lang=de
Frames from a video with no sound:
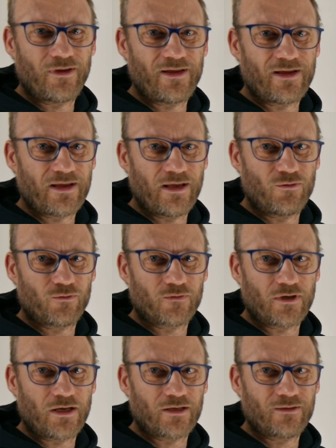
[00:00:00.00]

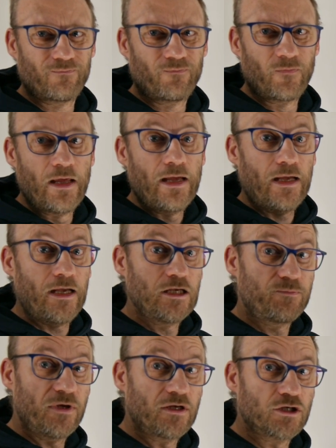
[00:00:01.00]
Erkennungsrate.
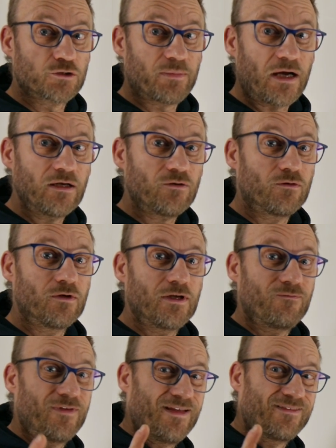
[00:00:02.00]
Ich bin gespannt und
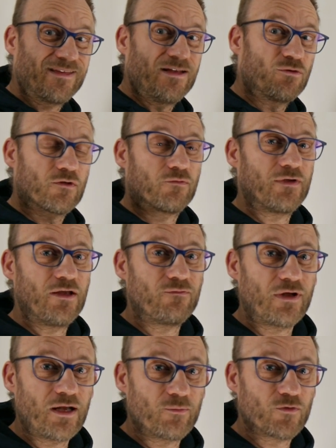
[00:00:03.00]
wir sehen uns auf jeden
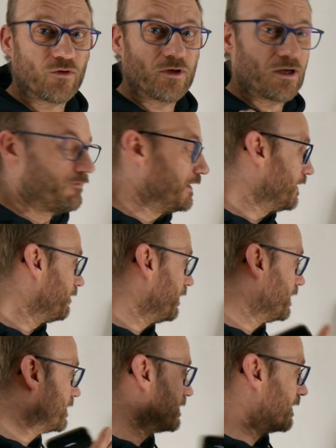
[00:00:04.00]
Fall am Sonntag wieder,
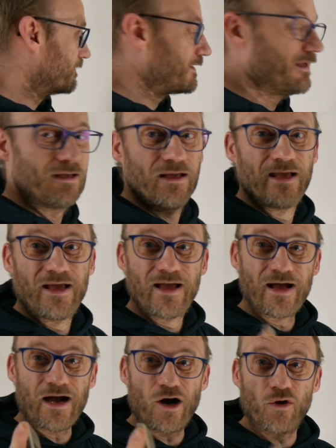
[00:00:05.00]
wenn ich das Ding
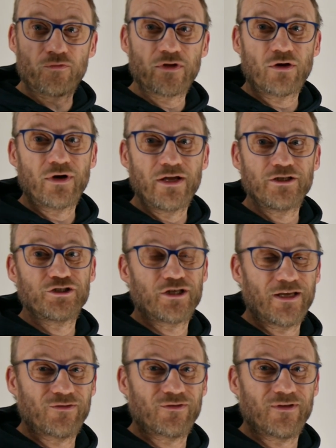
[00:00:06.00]
auf der Range
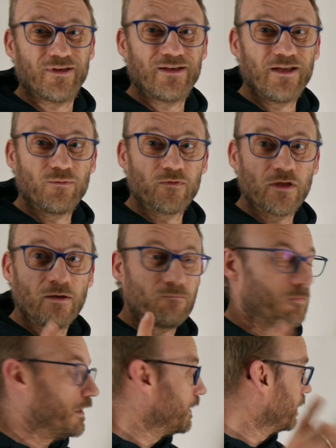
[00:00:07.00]
teste. In diesem Sinn,
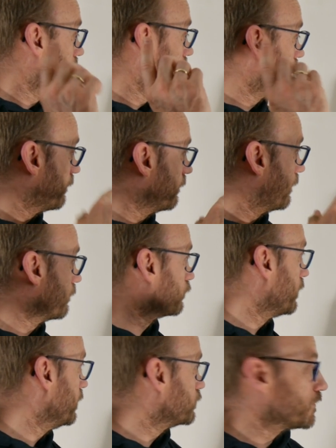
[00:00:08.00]
das ist das
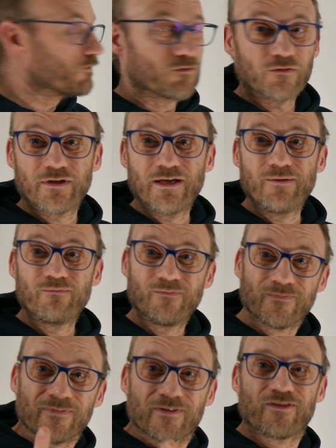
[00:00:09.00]
Trainshot-System.
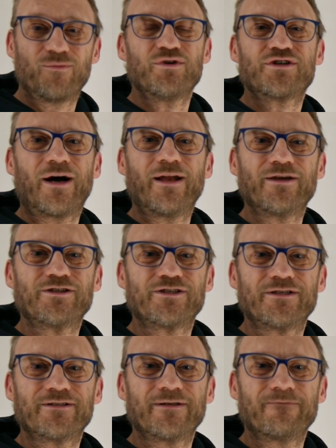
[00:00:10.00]
Ziemlich geile
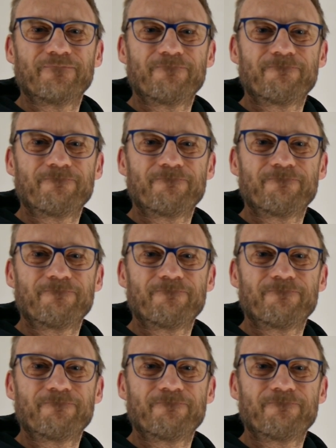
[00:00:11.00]
Geschichte.